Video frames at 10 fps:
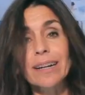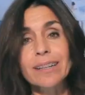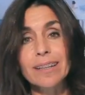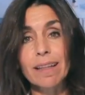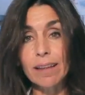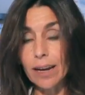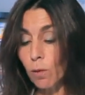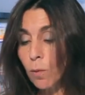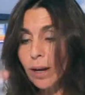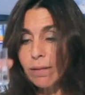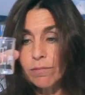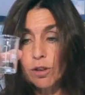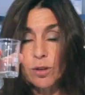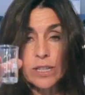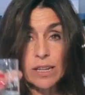cantidad de agua,
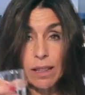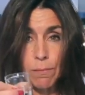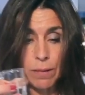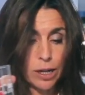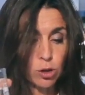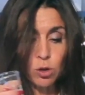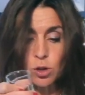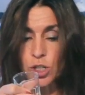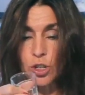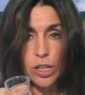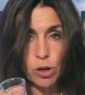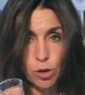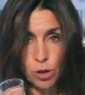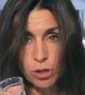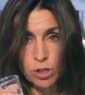no es nada aparatoso ni
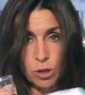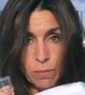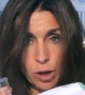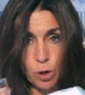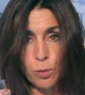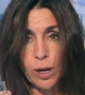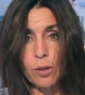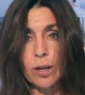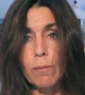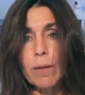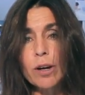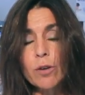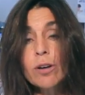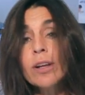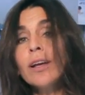engorroso, va incorporado en el
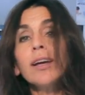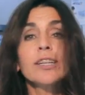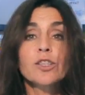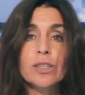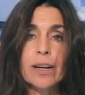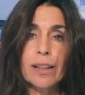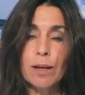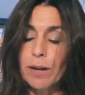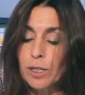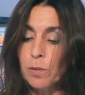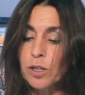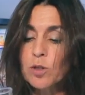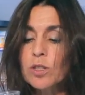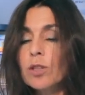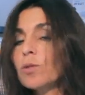mango. Si os agrada más
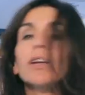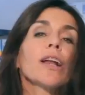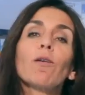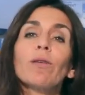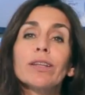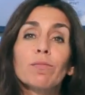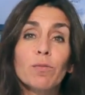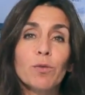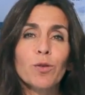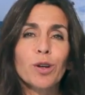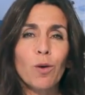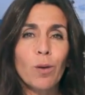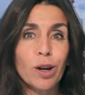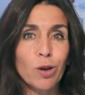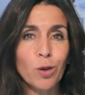podéis sustituir el agua también por un
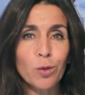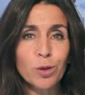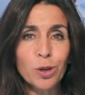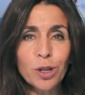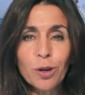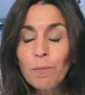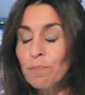enjuague o colutorio.